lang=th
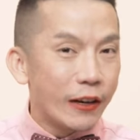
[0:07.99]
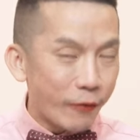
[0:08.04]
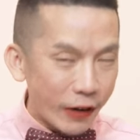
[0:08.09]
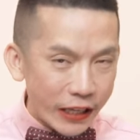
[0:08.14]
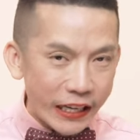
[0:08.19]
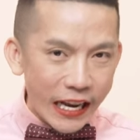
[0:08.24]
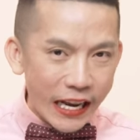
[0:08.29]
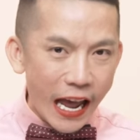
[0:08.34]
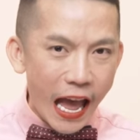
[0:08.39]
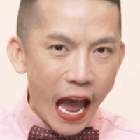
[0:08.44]
วั
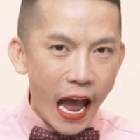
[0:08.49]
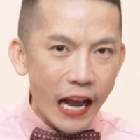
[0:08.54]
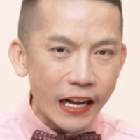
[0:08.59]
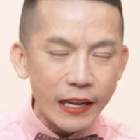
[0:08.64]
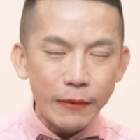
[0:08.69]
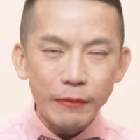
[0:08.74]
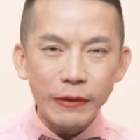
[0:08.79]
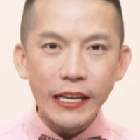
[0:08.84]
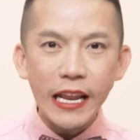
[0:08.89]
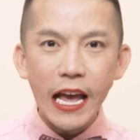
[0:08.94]
นนี้นะคะค
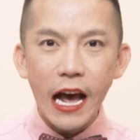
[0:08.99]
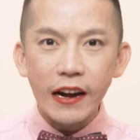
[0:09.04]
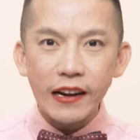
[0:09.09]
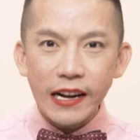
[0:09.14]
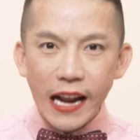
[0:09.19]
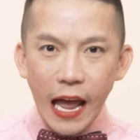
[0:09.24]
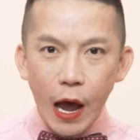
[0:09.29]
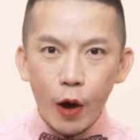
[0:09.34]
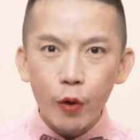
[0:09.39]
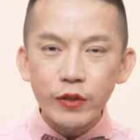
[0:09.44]
ลิปนี้เนี่ย
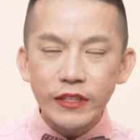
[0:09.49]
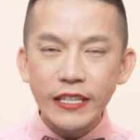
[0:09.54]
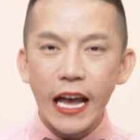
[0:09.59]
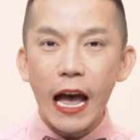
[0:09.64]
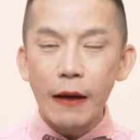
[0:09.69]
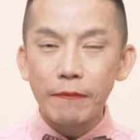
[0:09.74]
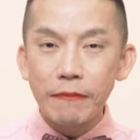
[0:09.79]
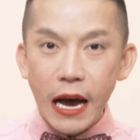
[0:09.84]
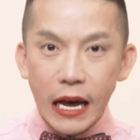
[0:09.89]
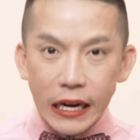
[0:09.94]
เราจะ
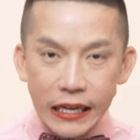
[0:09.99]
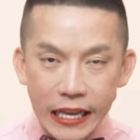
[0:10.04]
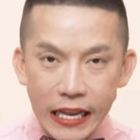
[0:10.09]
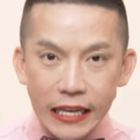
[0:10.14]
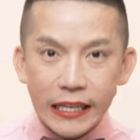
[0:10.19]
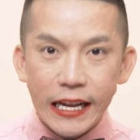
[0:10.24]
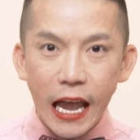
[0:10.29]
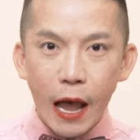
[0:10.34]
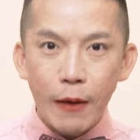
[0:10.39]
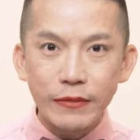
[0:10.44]
มาเรีย
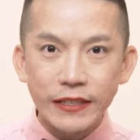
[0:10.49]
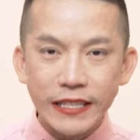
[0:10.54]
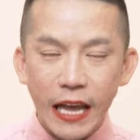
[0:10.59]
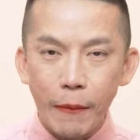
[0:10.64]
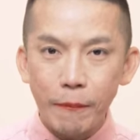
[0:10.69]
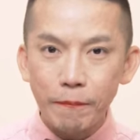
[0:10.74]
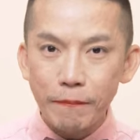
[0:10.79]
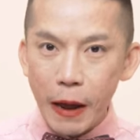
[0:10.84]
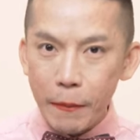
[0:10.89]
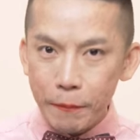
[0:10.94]
นคำศั
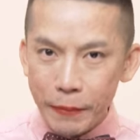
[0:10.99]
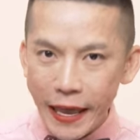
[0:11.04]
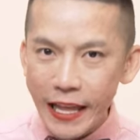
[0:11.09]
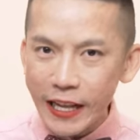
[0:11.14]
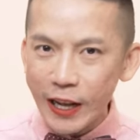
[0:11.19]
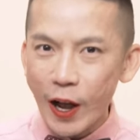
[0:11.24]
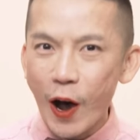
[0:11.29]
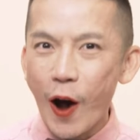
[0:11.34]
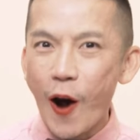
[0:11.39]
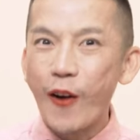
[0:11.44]
พท์ประเภท
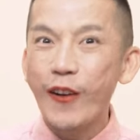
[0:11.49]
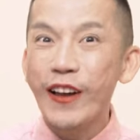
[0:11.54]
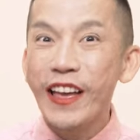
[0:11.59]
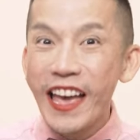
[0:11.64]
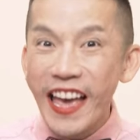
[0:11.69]
ของ